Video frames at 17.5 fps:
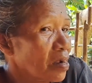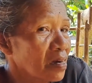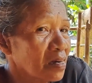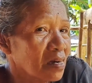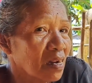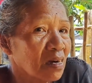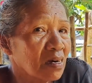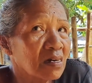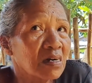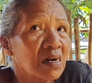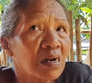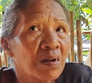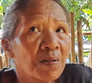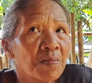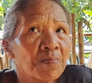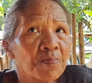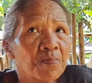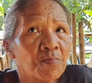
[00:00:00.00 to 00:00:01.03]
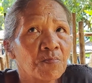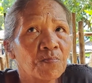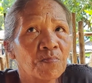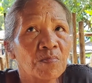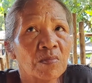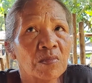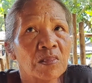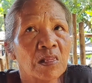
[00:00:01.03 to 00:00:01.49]
Buti ngayon nanay,
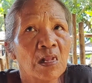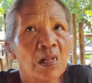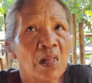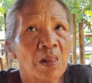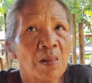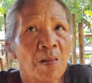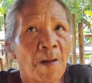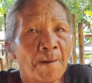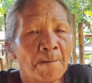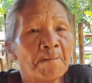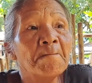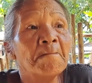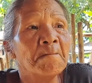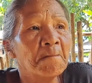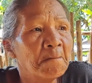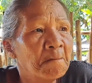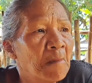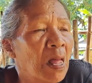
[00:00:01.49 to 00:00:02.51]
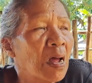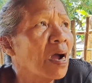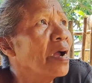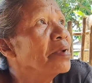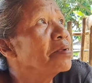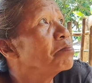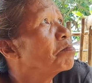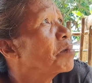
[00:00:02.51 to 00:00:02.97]
tag-summer na, ano,
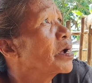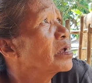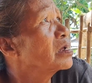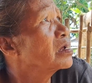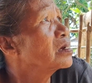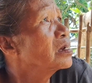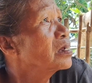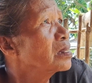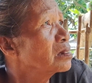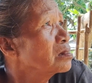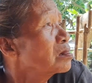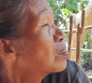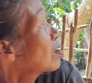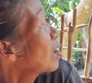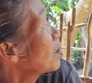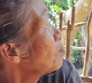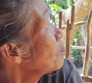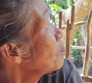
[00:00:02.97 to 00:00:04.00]
tag-init na. Init. Ay,